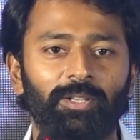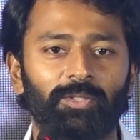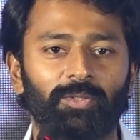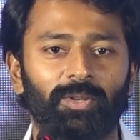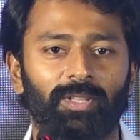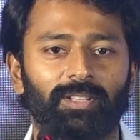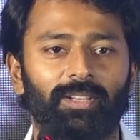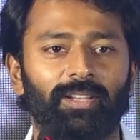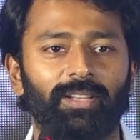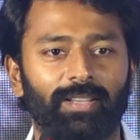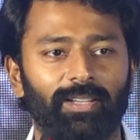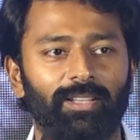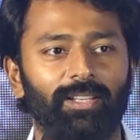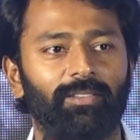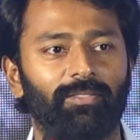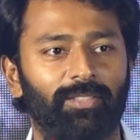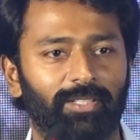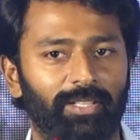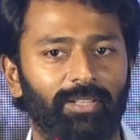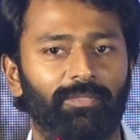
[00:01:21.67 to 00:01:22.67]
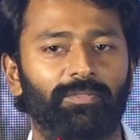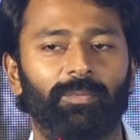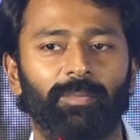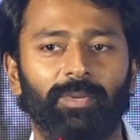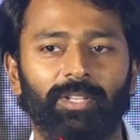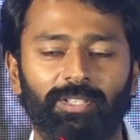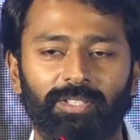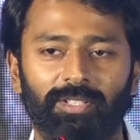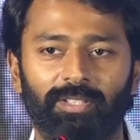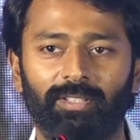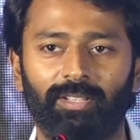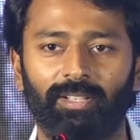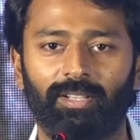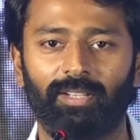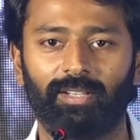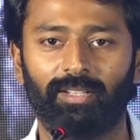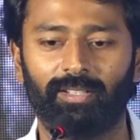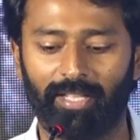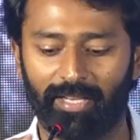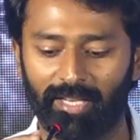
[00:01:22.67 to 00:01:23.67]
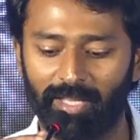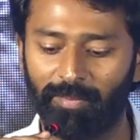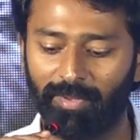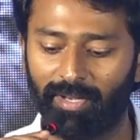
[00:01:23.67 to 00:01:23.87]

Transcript: ஸோ அதனால் எங்களுக்கு வந்து இன்ஃபர்மேஷன் நிறைய